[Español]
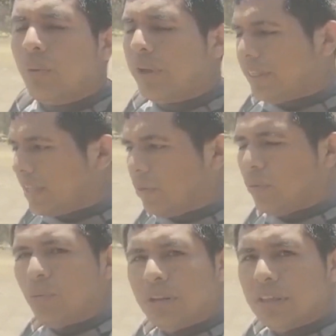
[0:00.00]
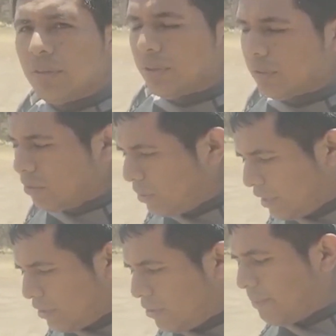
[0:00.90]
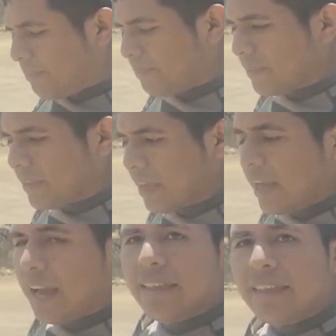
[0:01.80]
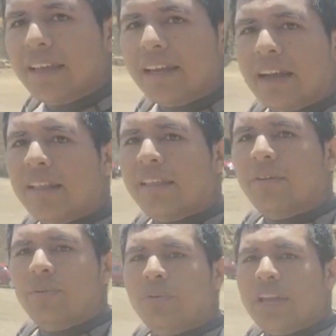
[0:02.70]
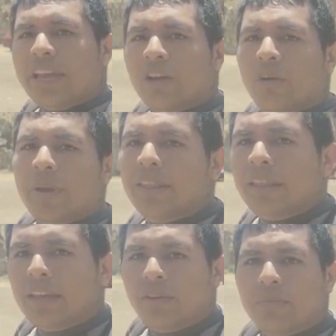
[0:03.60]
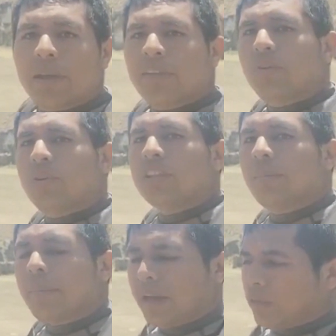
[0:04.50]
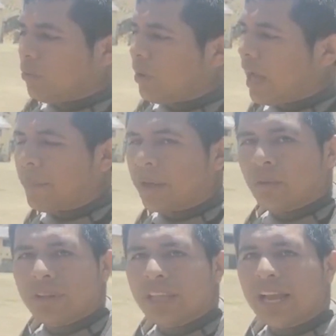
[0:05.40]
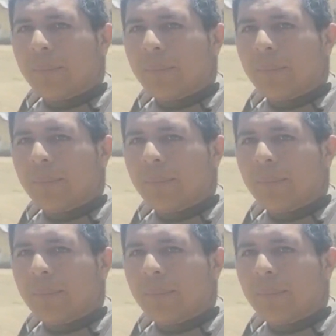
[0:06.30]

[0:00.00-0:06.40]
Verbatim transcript: Cuentan un hecho histórico acerca de un encomendero español llamado Amador de